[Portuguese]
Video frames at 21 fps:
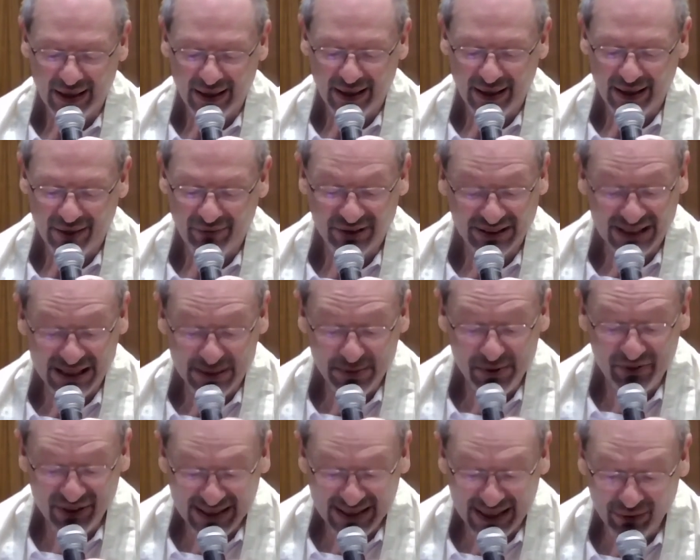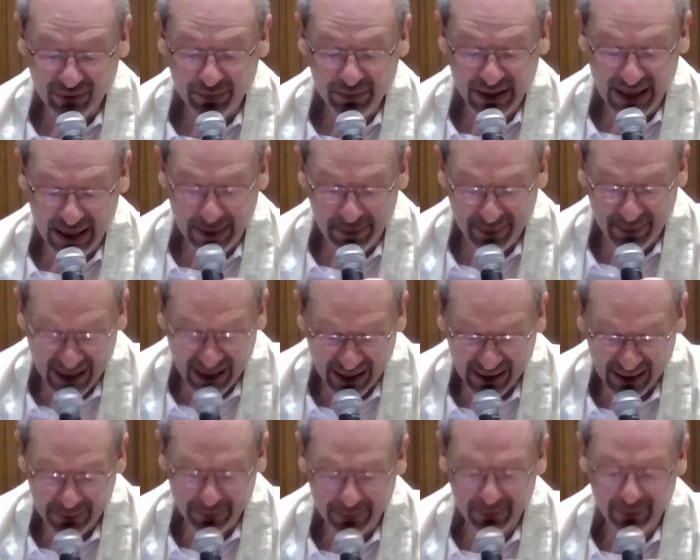vocês me fizeram me
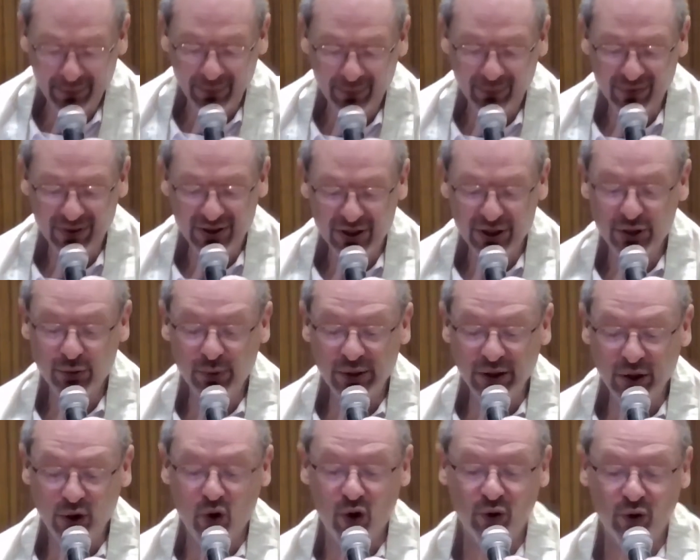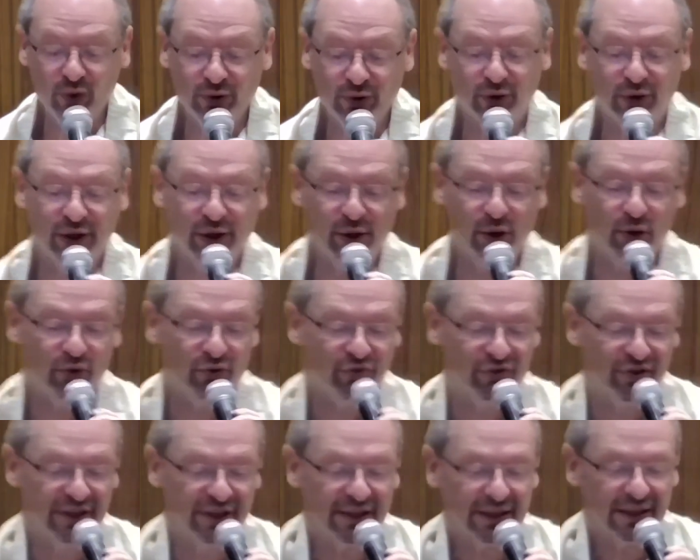lembrar de um encontro que
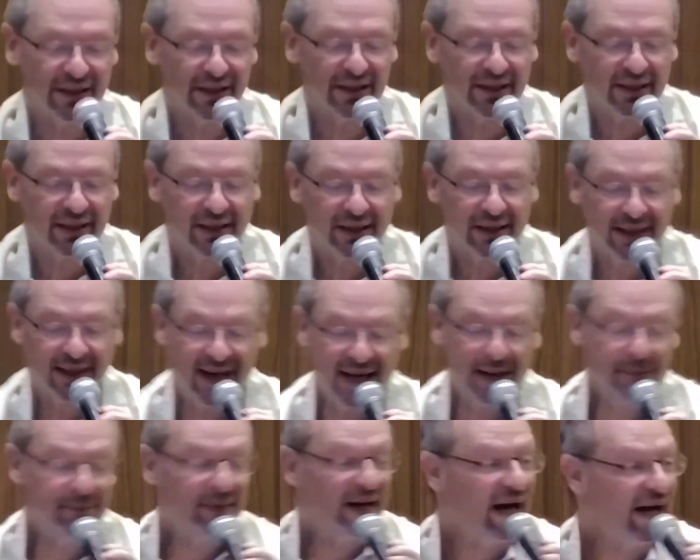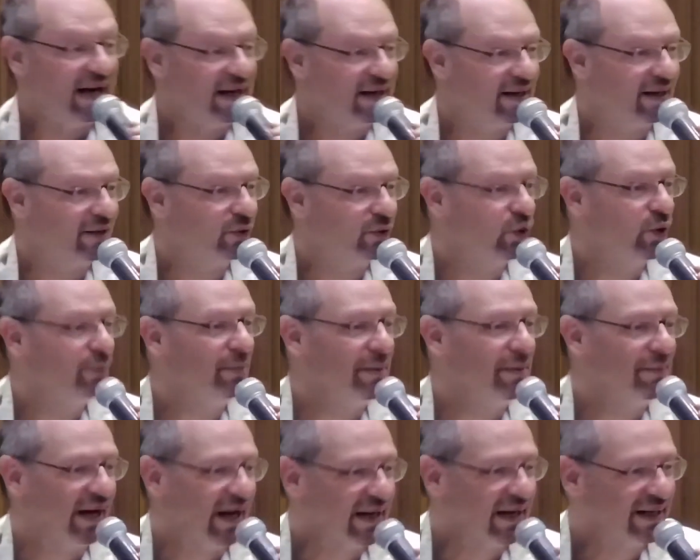houve na Hebraica, no Clube
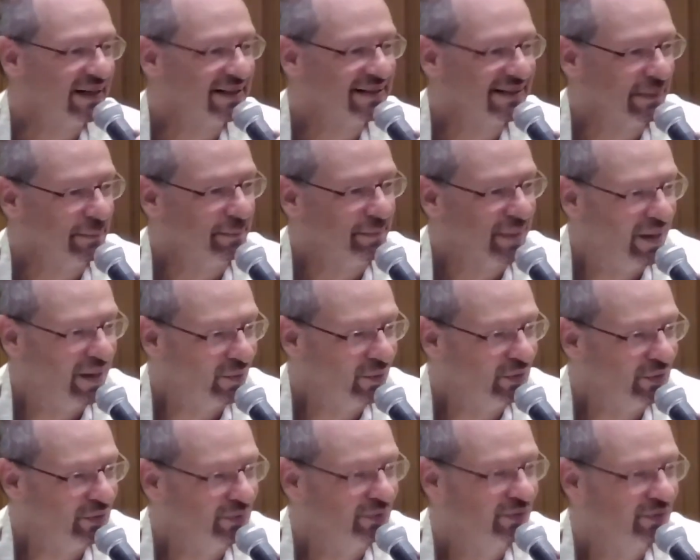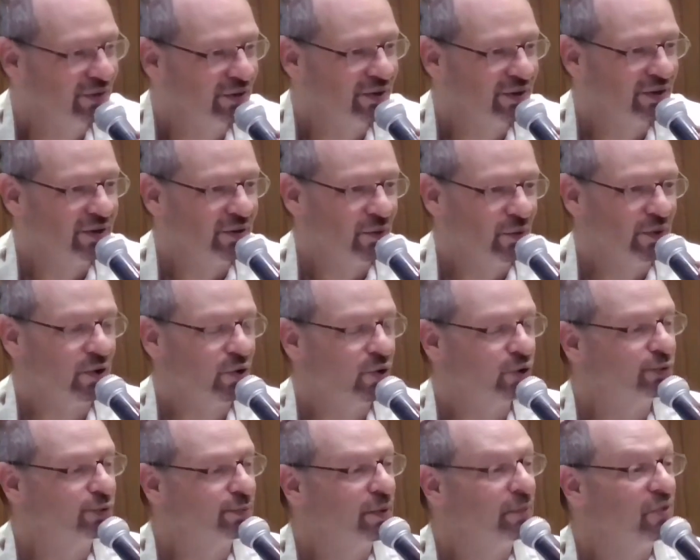Hebraica de São Paulo, um encontro
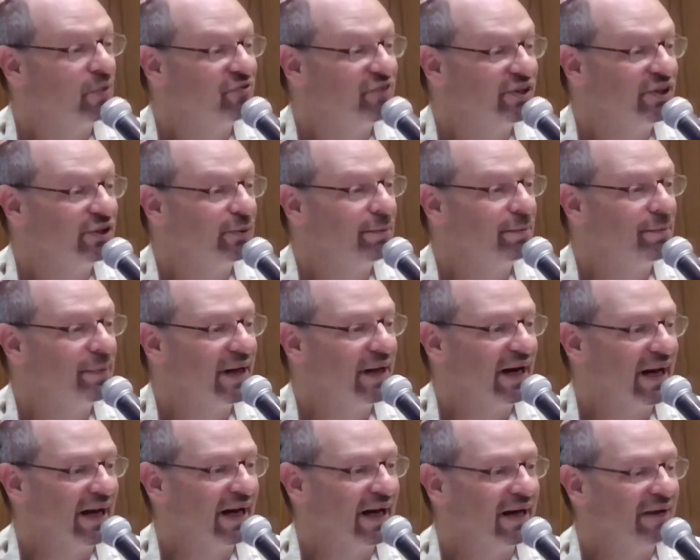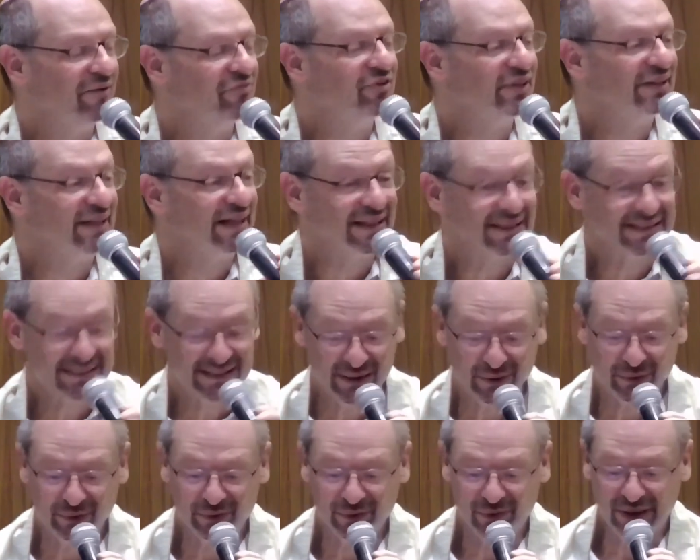promovido pela
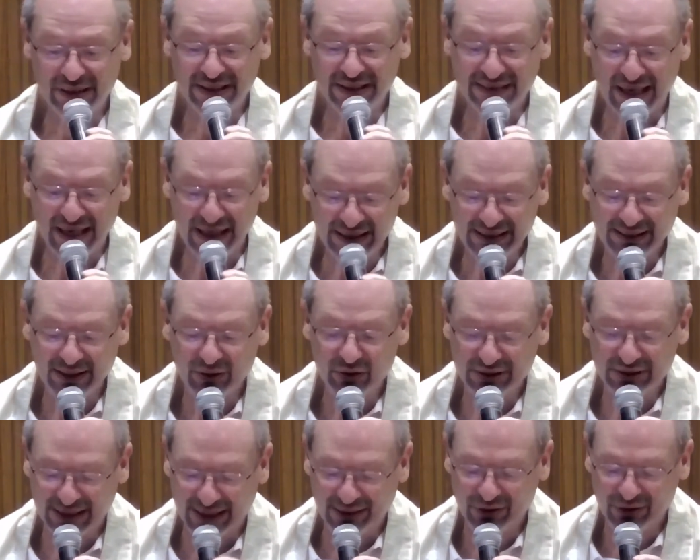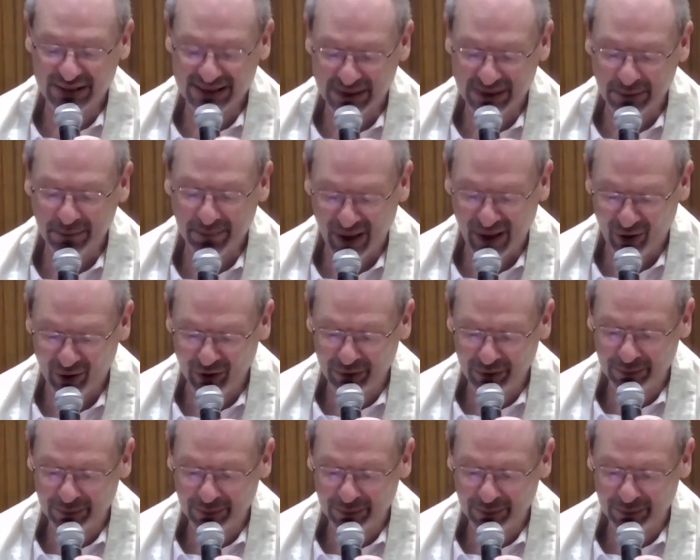Federação Israelita do Estado de São Paulo.